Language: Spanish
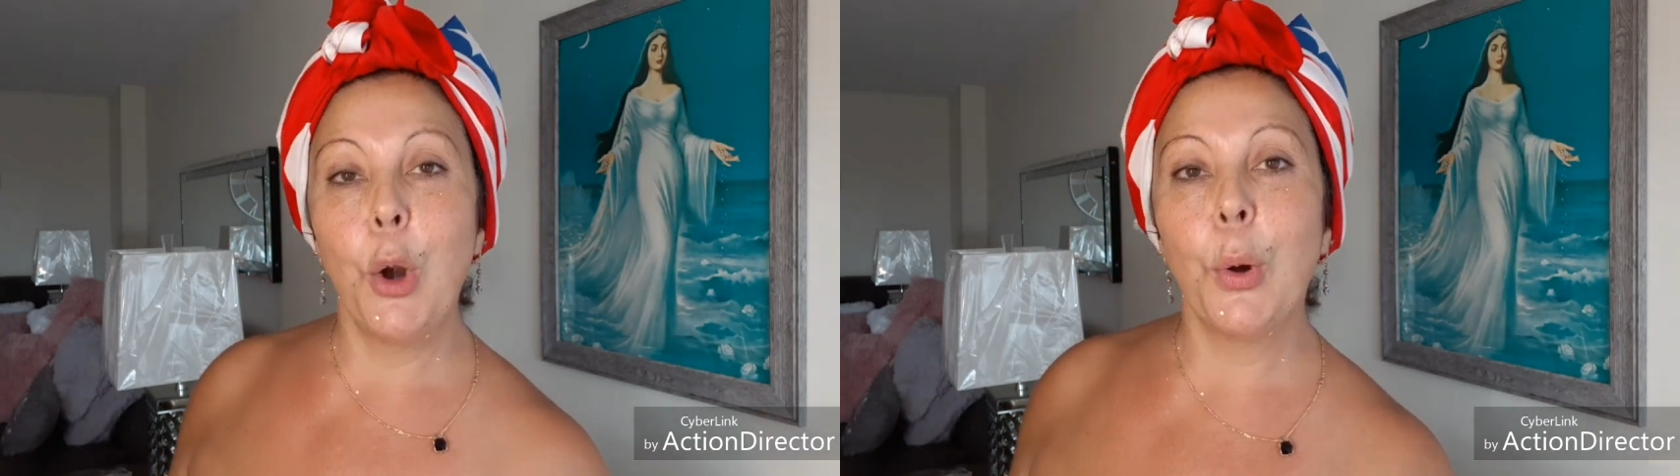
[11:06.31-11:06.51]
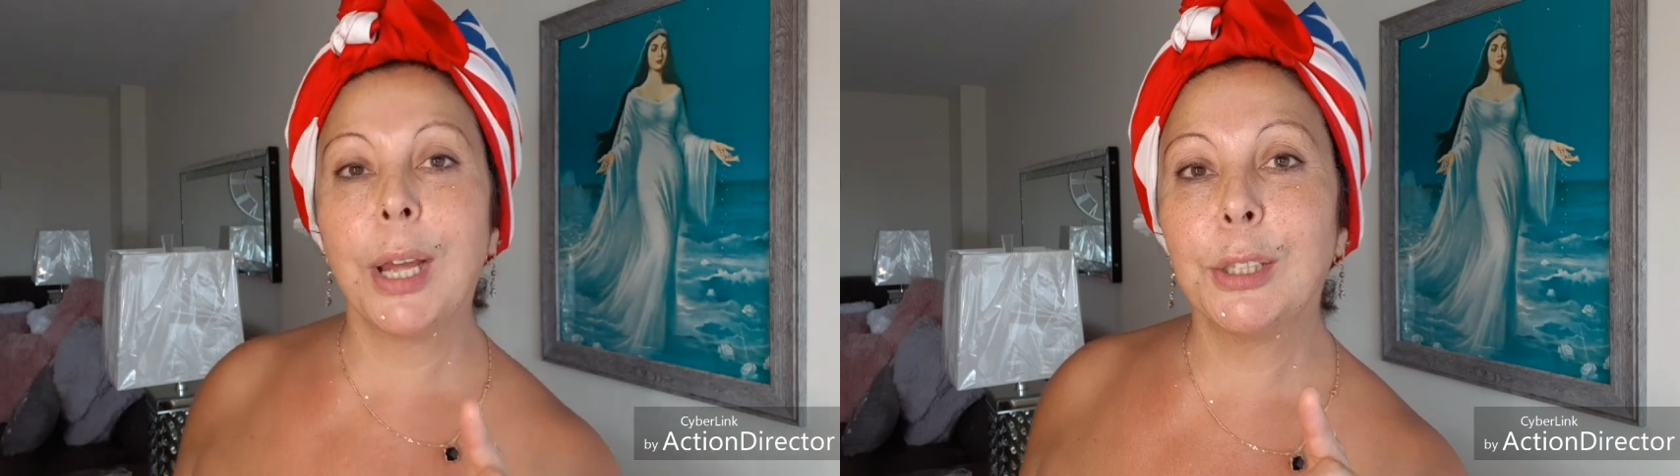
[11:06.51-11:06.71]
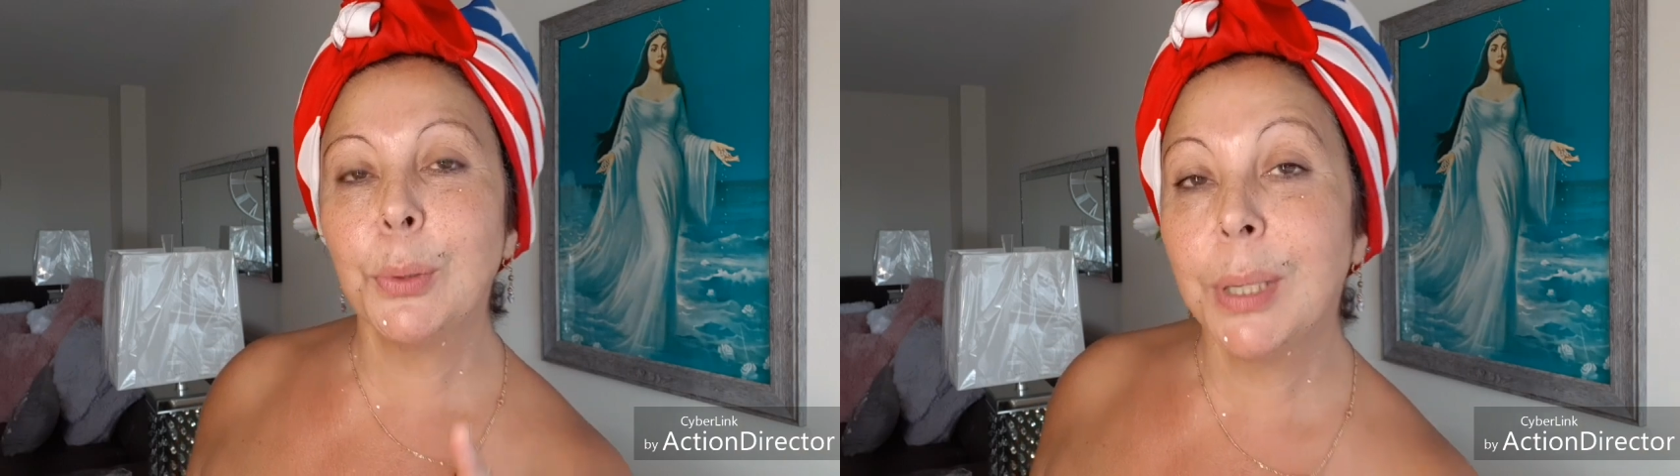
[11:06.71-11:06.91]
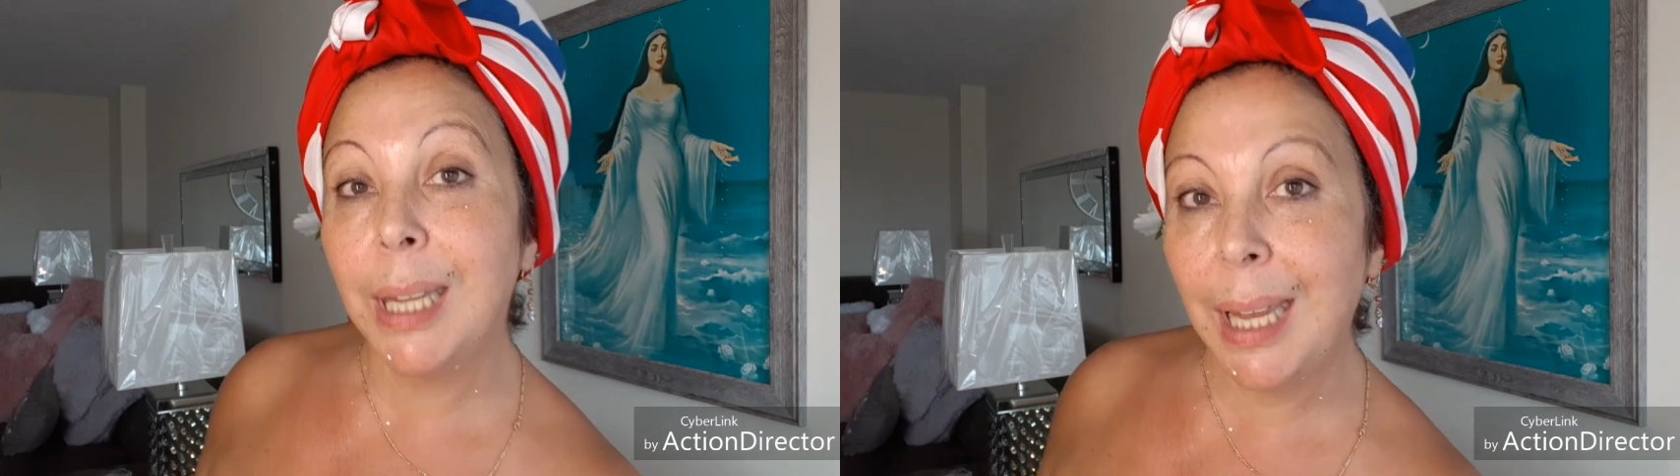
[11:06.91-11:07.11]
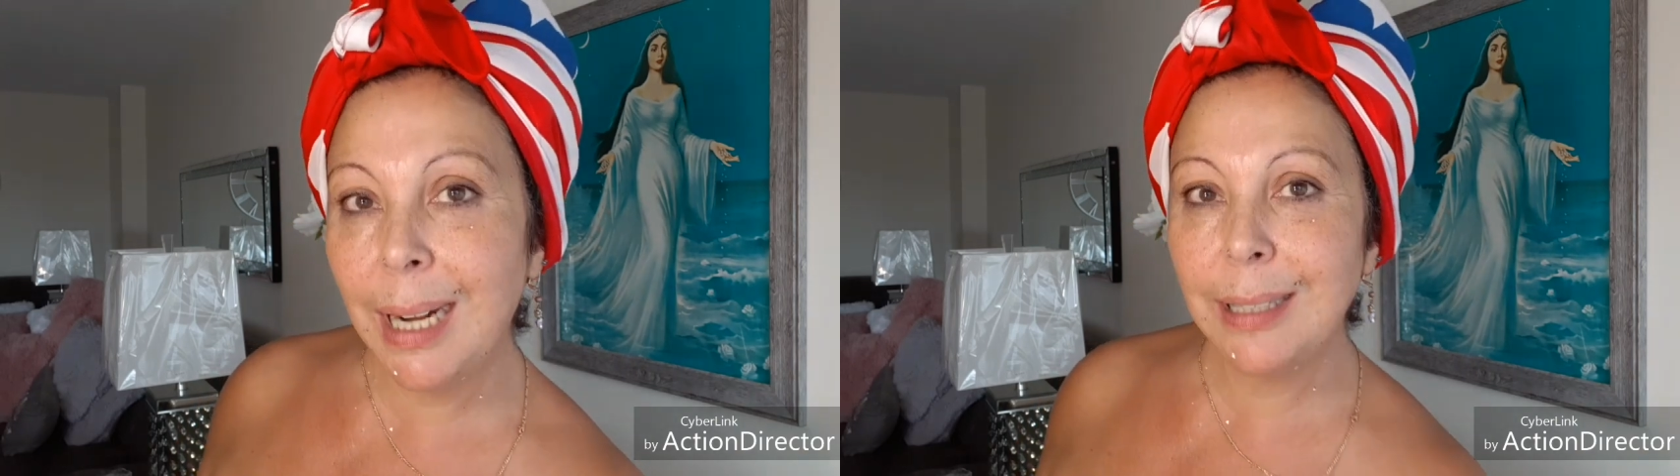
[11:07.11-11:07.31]
lo que tú
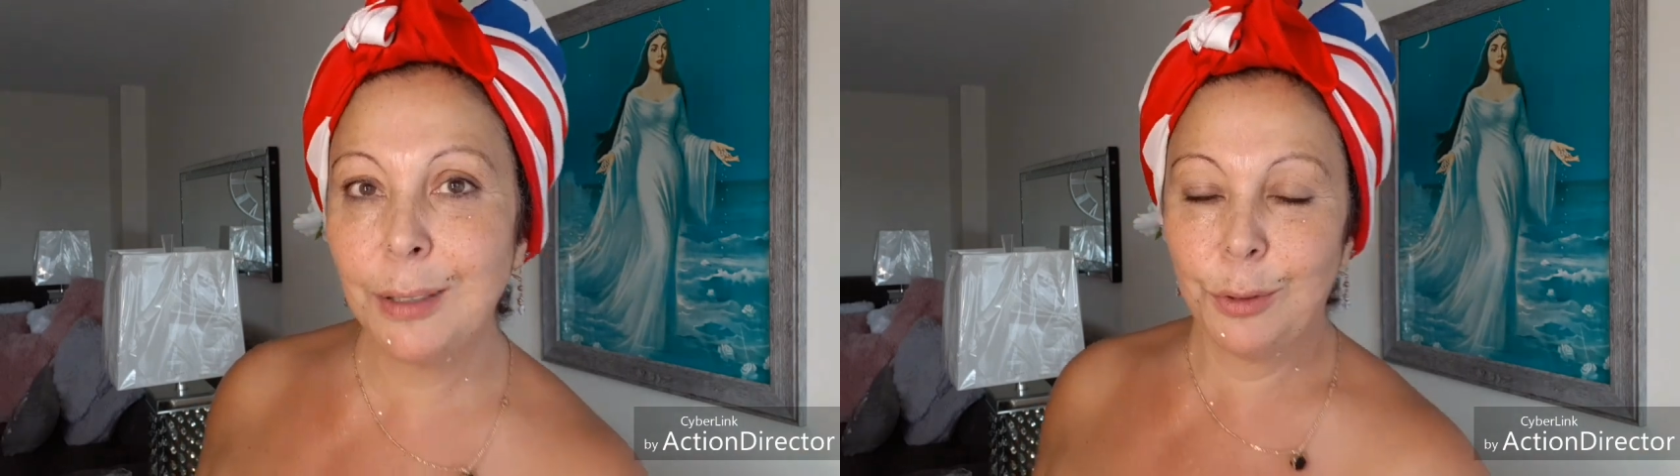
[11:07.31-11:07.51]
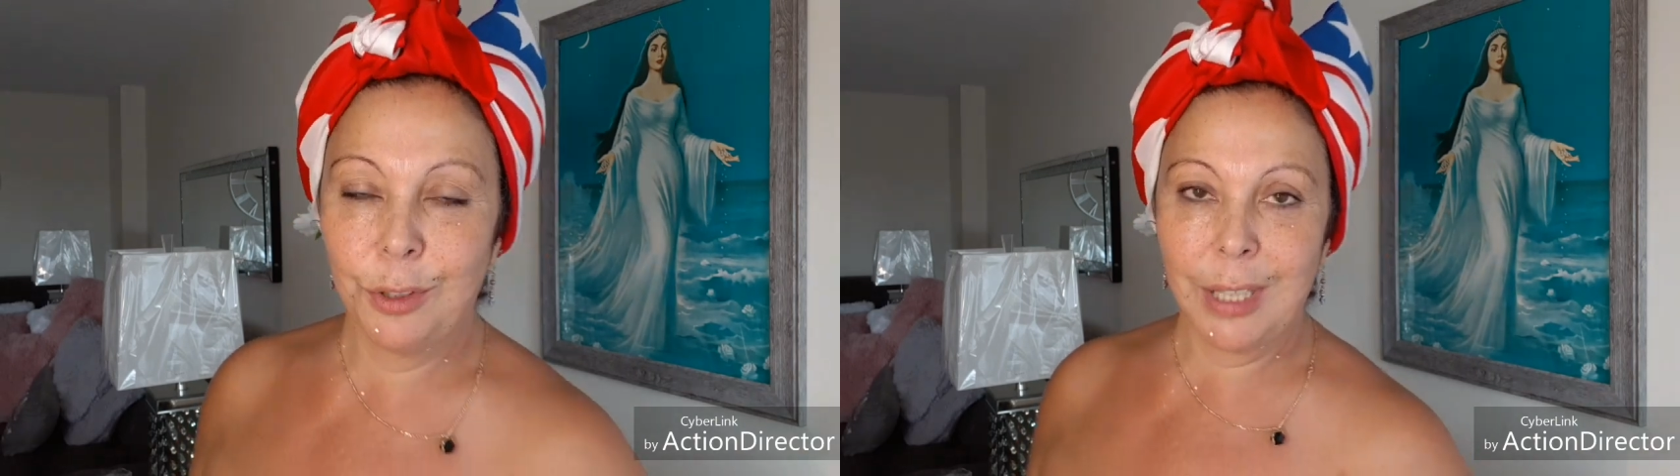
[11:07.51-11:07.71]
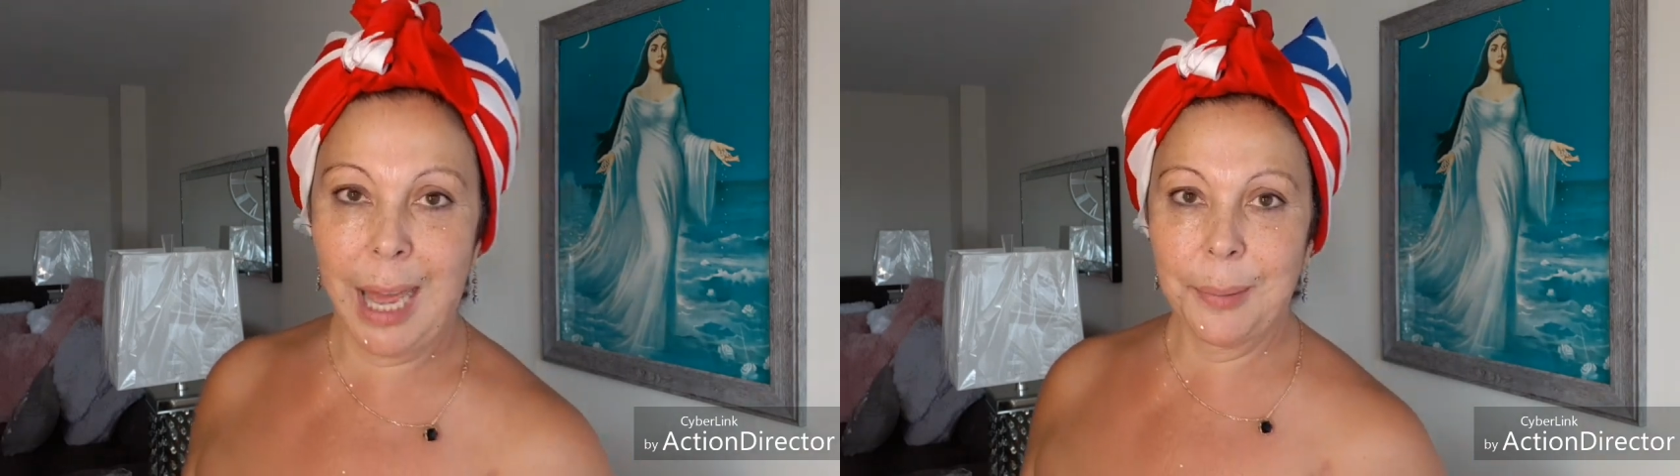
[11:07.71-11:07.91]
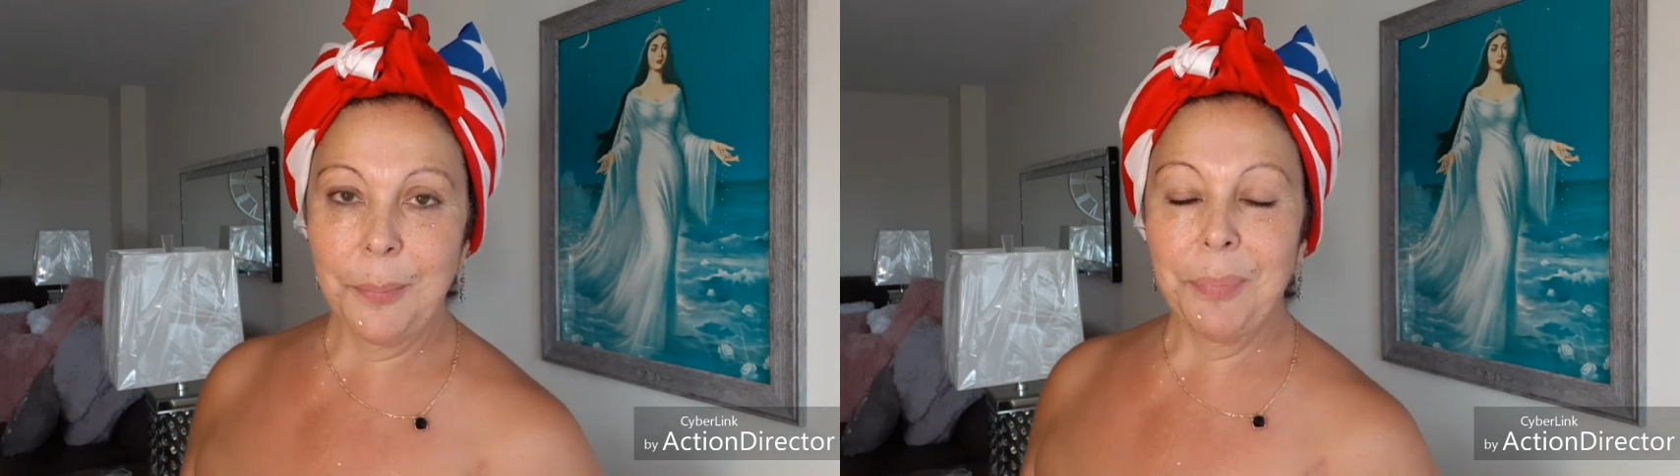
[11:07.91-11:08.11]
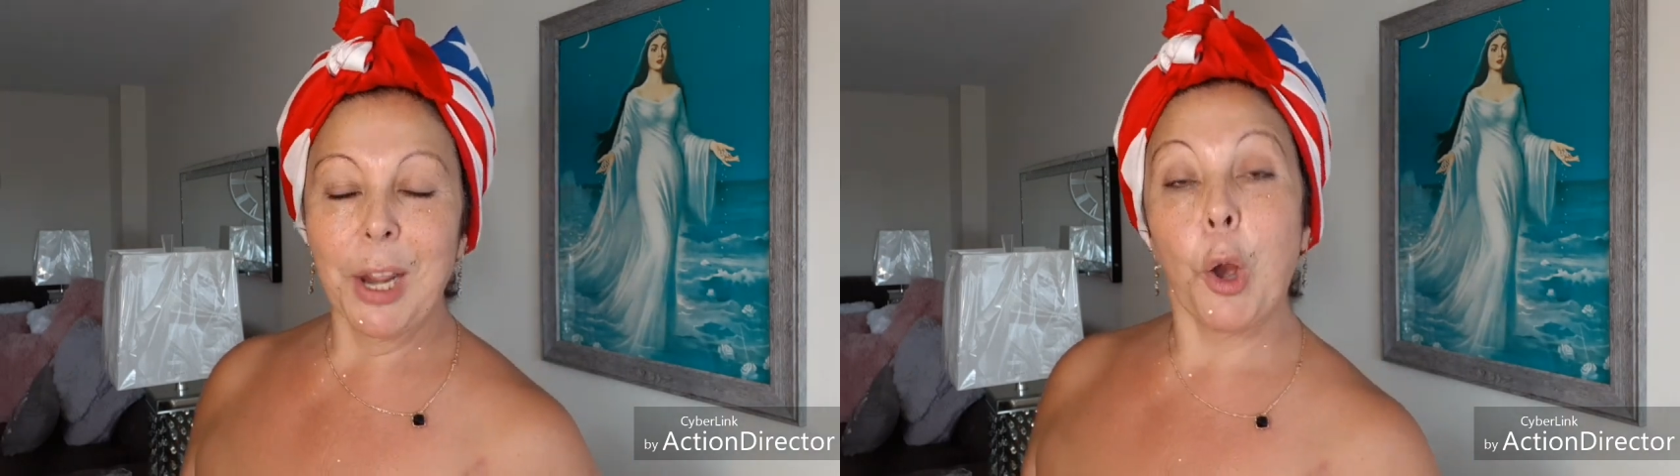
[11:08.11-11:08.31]
quieres
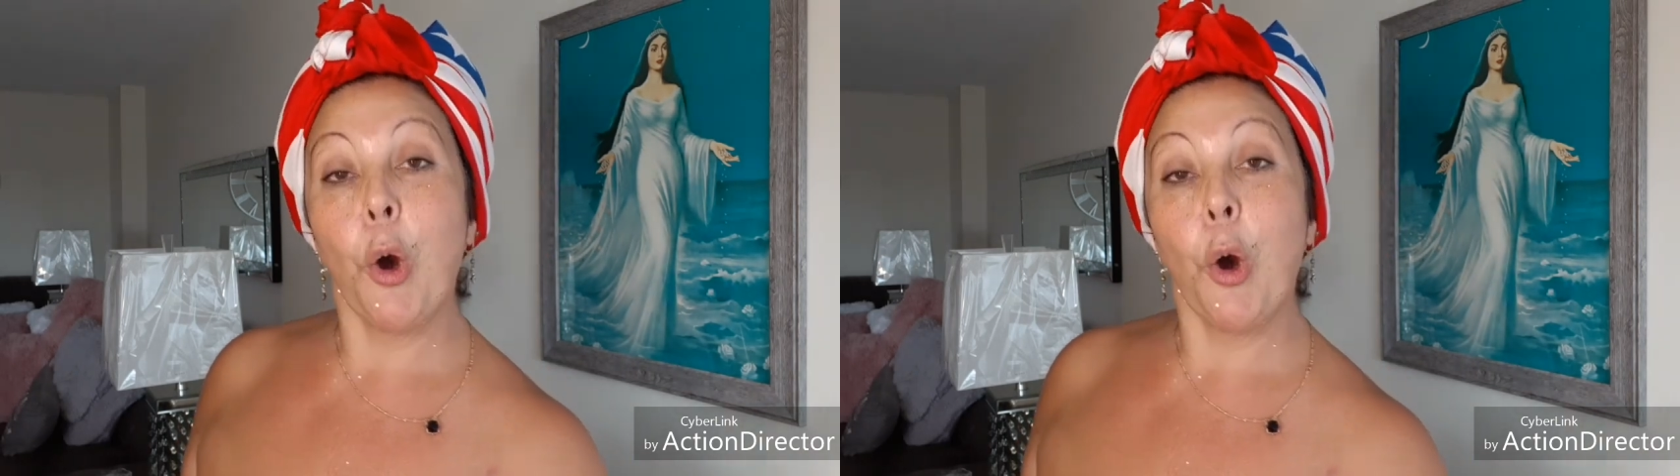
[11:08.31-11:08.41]
usar,